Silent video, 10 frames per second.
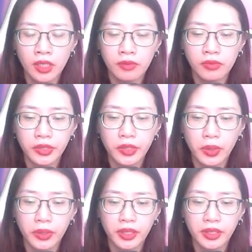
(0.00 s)
Vừa
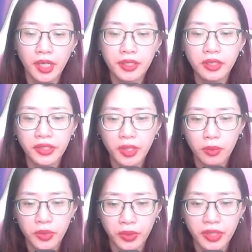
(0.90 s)
rồi thấy ngươi
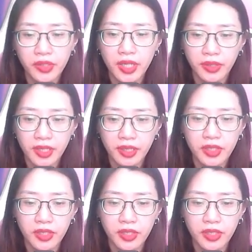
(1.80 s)
rong ruổi trên chiến